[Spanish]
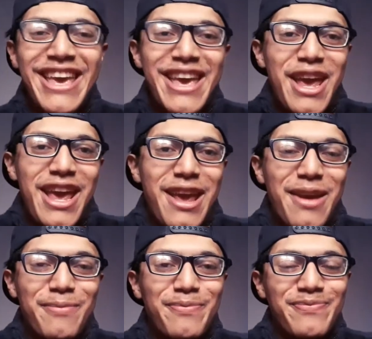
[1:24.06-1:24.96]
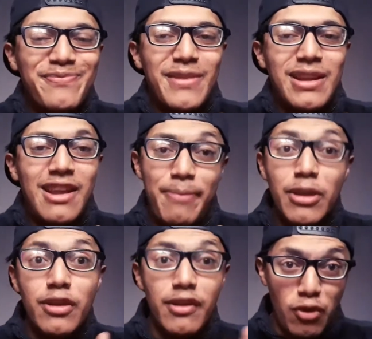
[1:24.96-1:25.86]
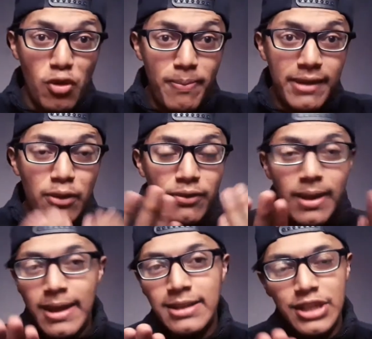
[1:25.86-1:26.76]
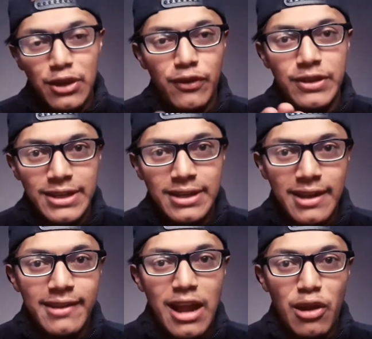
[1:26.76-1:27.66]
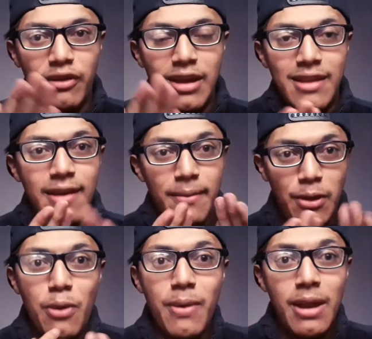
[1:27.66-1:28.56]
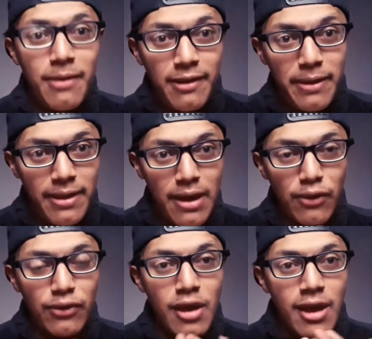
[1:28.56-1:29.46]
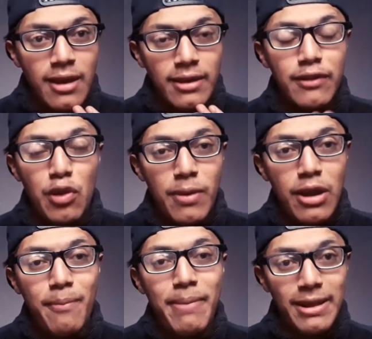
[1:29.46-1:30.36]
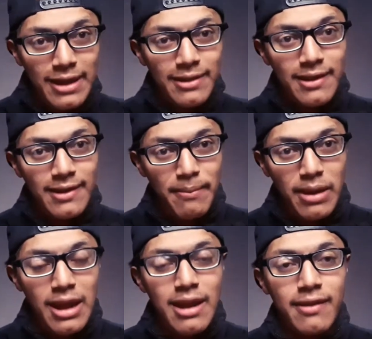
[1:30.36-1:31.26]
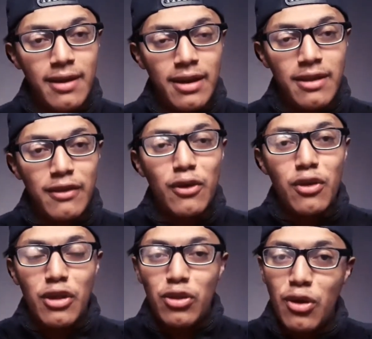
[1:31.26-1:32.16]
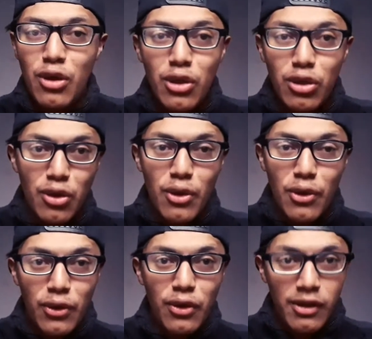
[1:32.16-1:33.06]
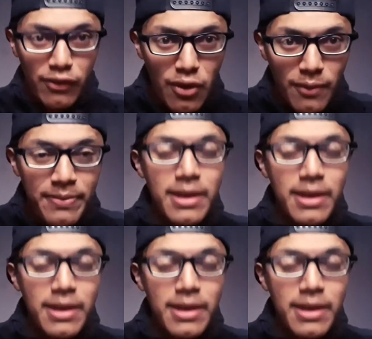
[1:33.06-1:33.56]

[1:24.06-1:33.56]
Eh, les pido disculpas a ustedes chicos y chicas a los que han sabido ver mis videos y estuvieron pendientes de mí. Les agradezco de todo, todo corazón.